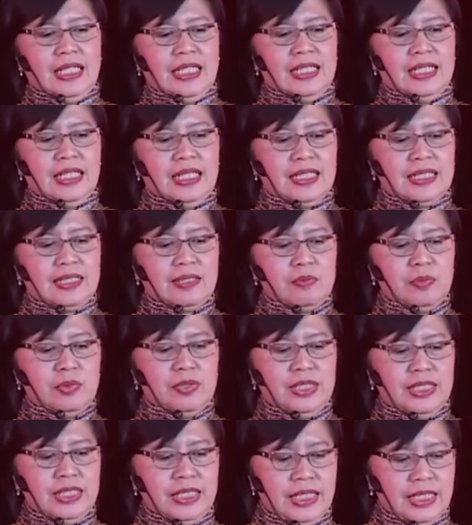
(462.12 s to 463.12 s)
dan
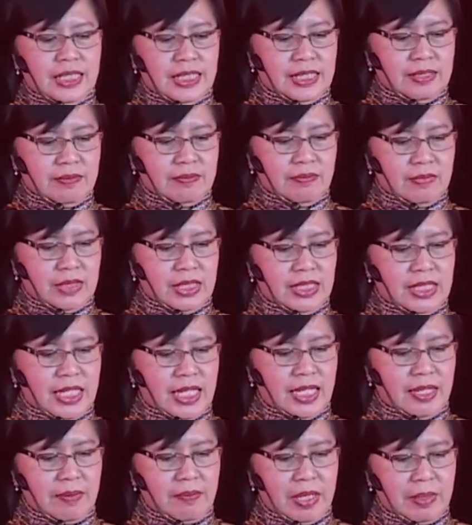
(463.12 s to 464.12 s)
kemudian di
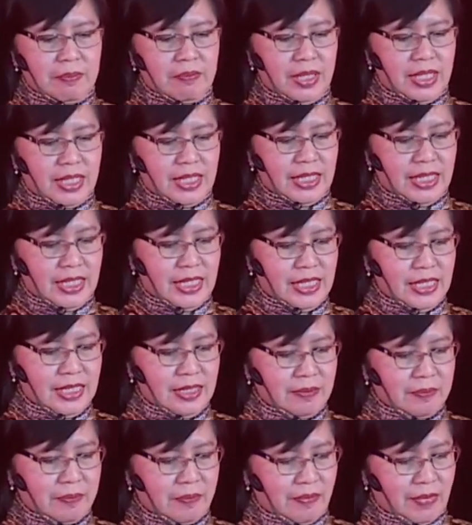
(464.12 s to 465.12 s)
dalam ember
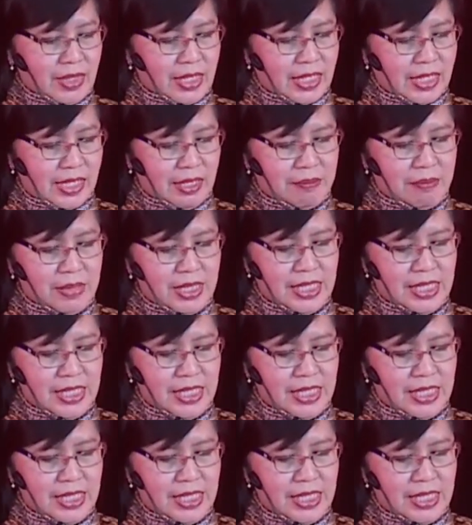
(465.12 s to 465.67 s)
ini kami